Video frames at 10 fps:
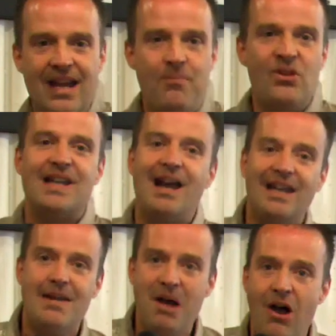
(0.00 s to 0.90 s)
plus tard, il
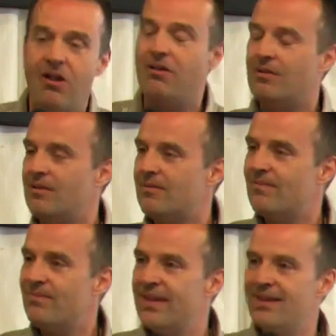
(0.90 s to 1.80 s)
est mort.
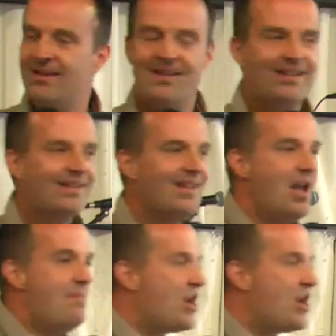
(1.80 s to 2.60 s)
Mais